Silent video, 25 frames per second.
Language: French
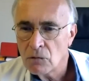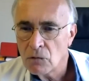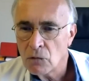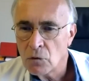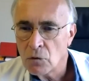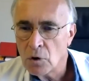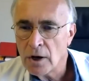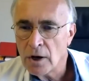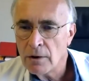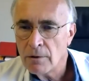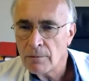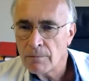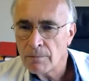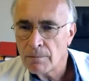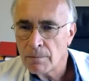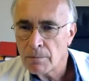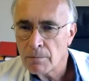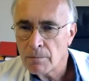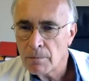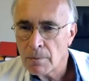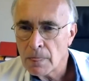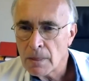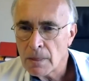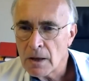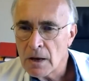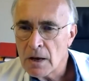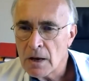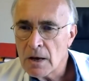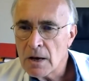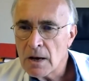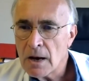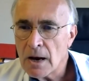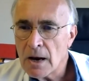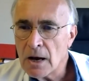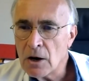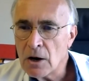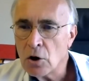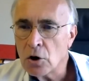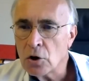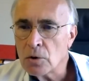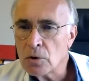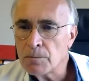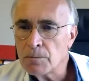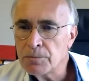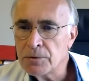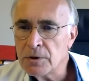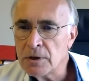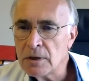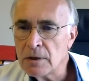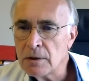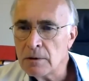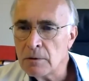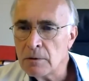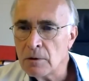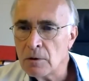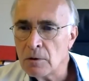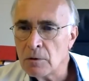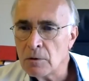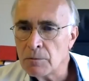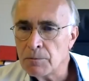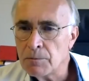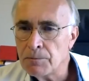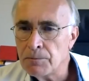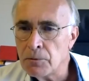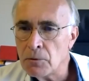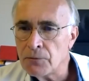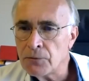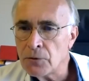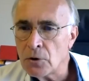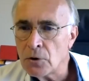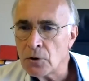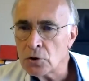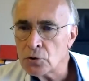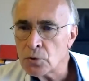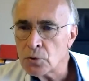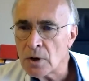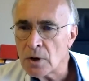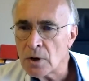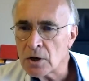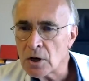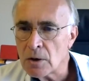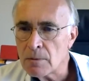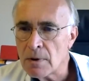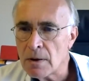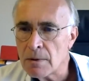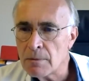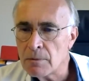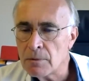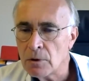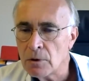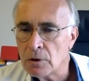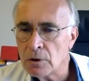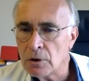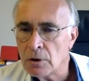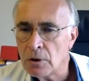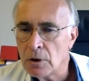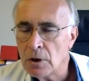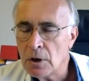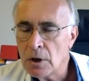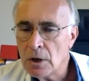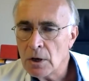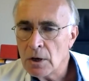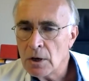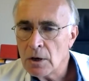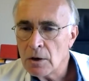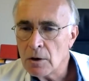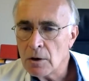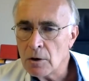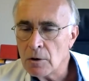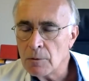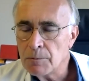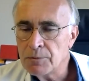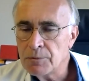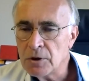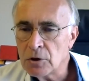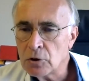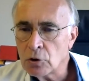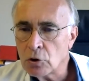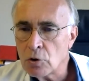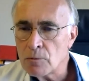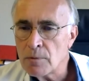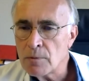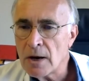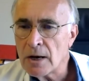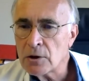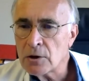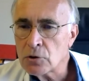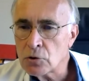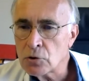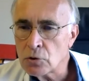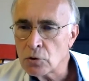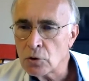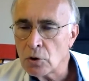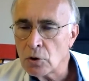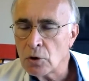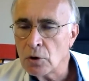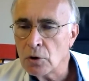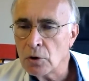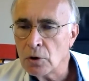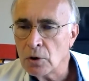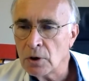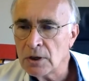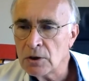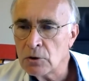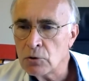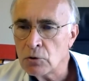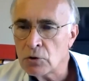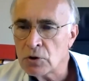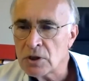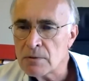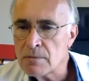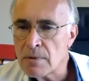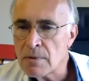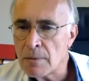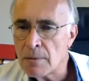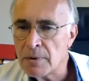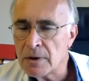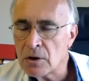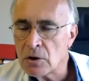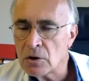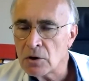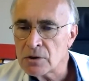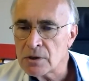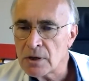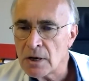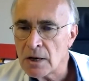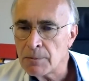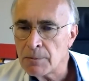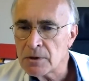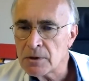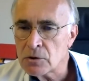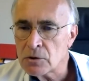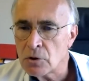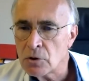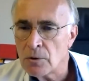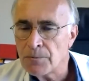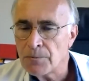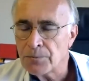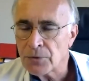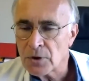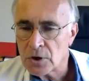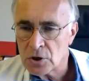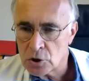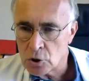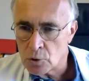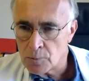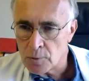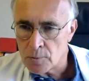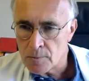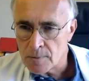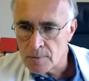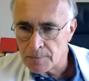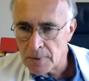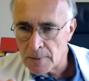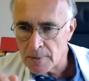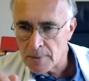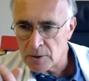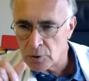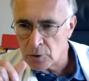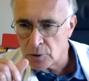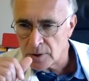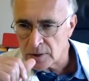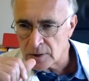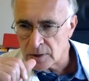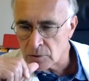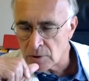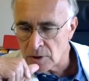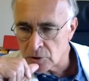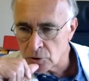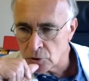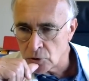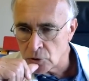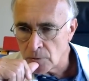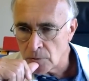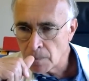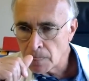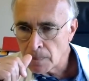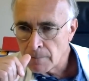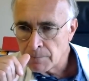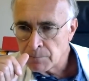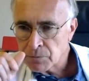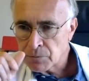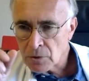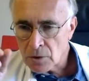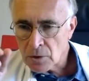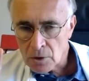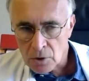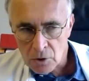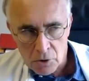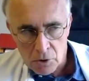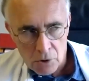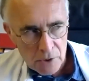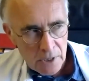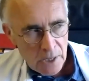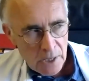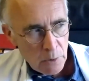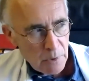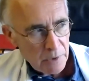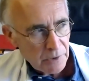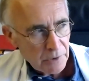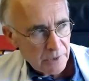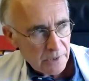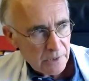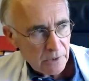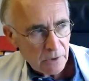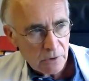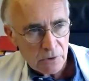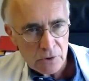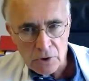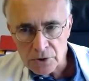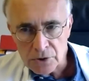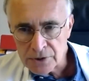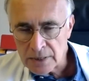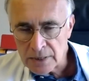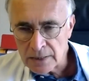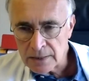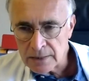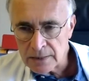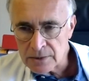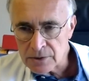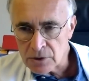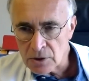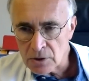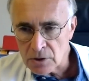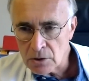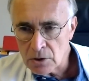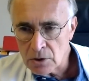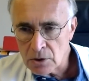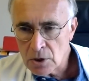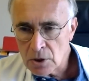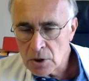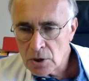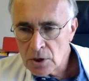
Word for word: Oui. Alors, euh, pour François quand même, euh, petite remarque sur rituximab et cancer, parce que j'ai eu pas mal de questions là-dessus. Quand il y a eu un incident de cancer récent,